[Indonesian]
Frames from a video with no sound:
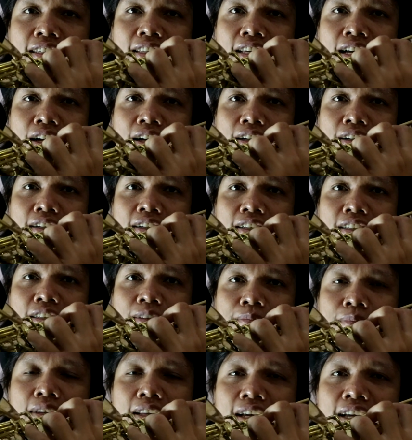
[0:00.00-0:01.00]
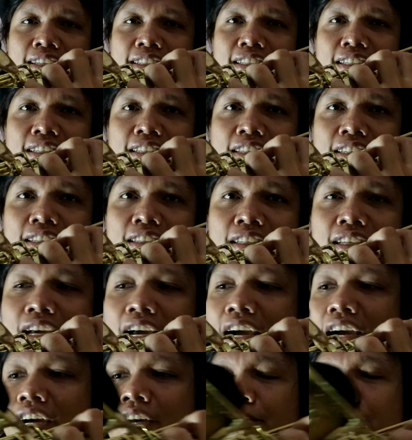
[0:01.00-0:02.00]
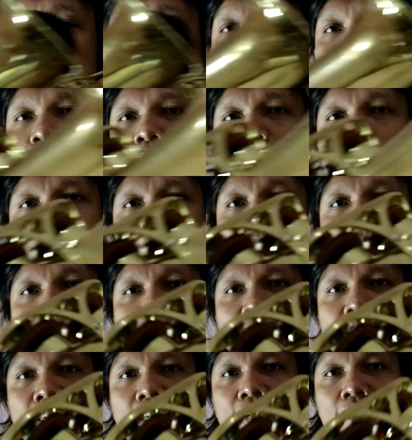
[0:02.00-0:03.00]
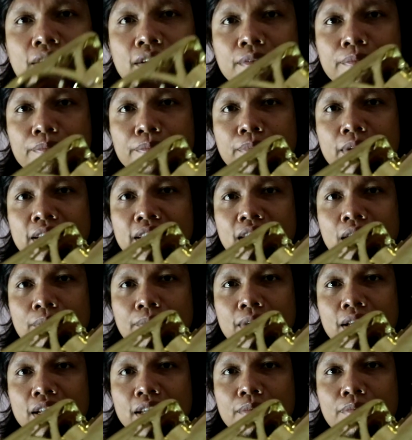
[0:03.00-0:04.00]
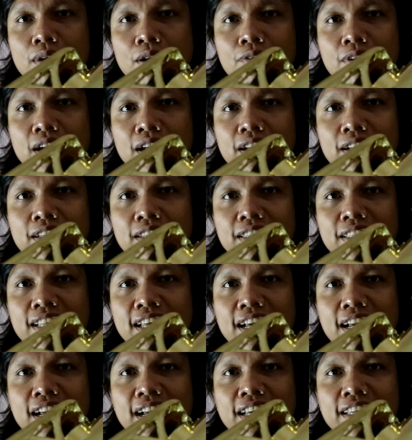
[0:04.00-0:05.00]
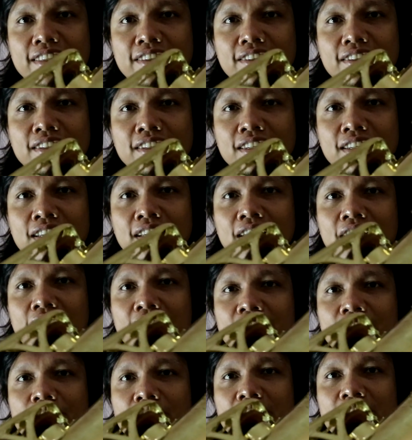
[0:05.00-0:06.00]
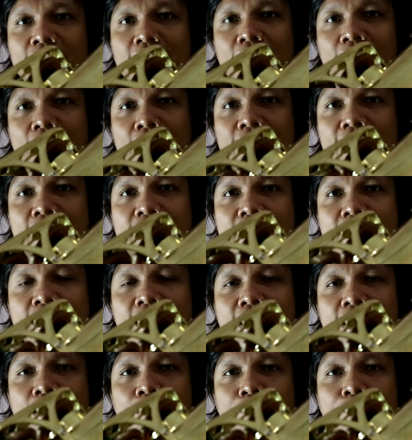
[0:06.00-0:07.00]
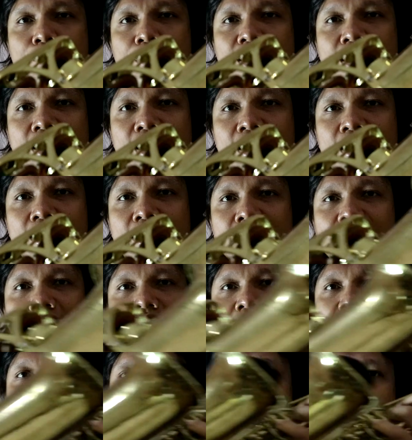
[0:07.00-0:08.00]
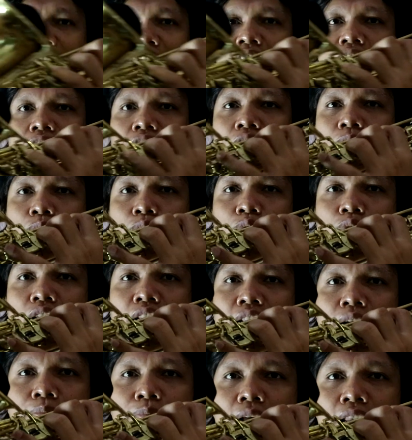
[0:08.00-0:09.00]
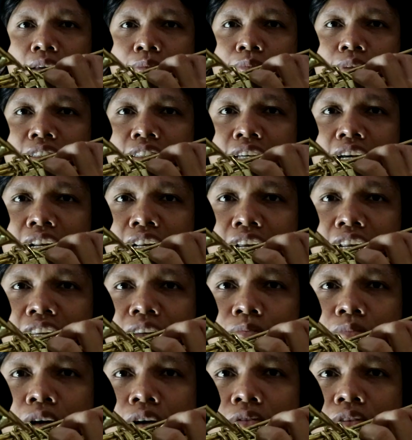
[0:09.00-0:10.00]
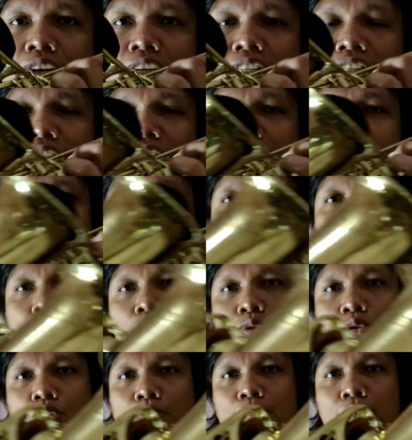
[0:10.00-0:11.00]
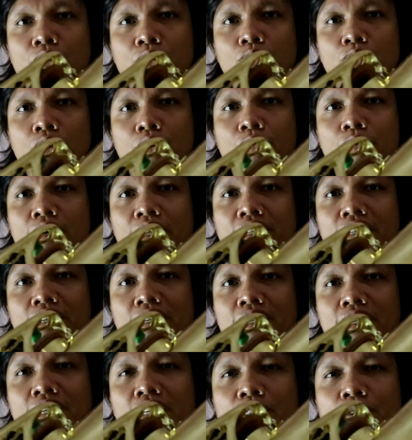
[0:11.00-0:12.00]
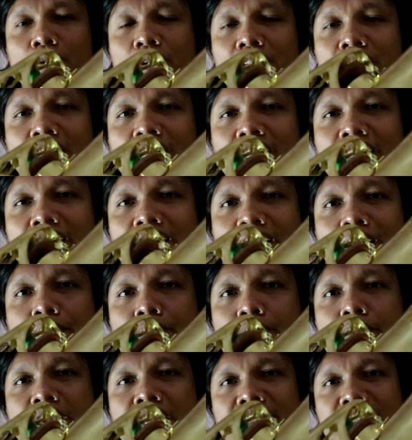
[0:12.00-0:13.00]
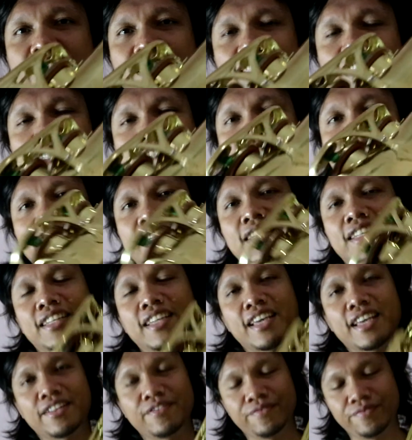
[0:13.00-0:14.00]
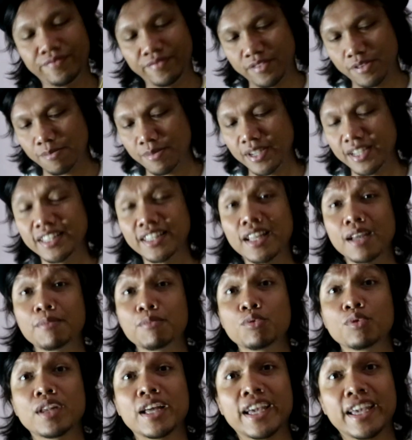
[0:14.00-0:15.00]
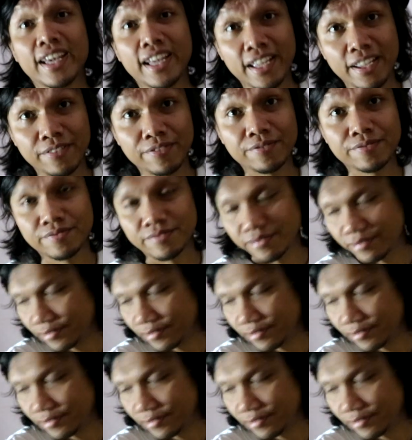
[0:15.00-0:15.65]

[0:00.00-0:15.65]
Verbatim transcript: yang sebelah sini akan menutup pad yang pertama di bawah. Nah, itu. Itu adalah jadi nada B. Kemudian yang paling besar yang di bawah ini akan menutup kedua-duanya itu adalah nada bass. Ya, coba kita mulai ya.